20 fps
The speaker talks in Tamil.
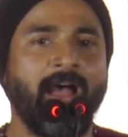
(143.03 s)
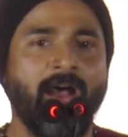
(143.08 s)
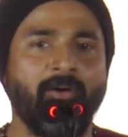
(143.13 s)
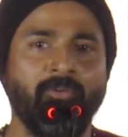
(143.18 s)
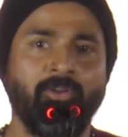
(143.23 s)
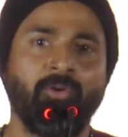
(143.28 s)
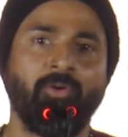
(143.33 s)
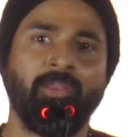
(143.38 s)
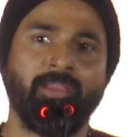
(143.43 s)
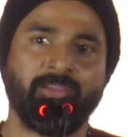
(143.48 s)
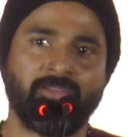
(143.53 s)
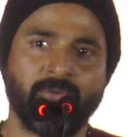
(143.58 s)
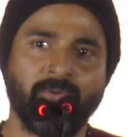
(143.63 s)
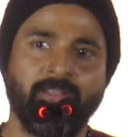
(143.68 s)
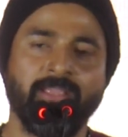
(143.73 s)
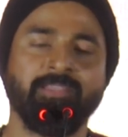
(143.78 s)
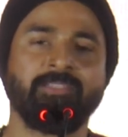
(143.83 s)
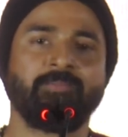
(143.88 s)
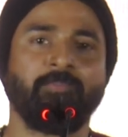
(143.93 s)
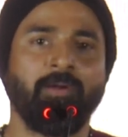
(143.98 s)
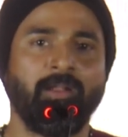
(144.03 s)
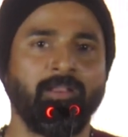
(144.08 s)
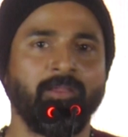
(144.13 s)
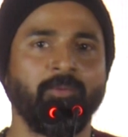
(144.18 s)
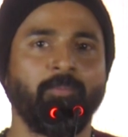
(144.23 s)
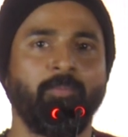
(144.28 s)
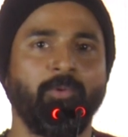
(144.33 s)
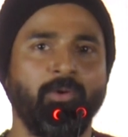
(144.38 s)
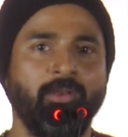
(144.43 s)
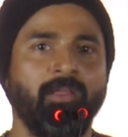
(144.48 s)
அவருடைய ஷூட்டிங்
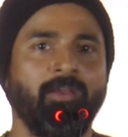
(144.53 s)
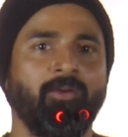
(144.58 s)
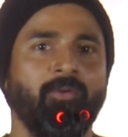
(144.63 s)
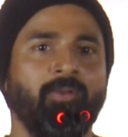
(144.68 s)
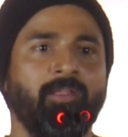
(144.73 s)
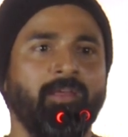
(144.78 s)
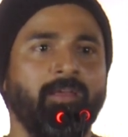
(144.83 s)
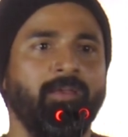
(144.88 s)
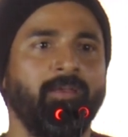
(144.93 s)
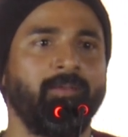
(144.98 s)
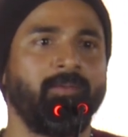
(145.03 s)
ஸ்பாட்டுக்கு போனால் கூட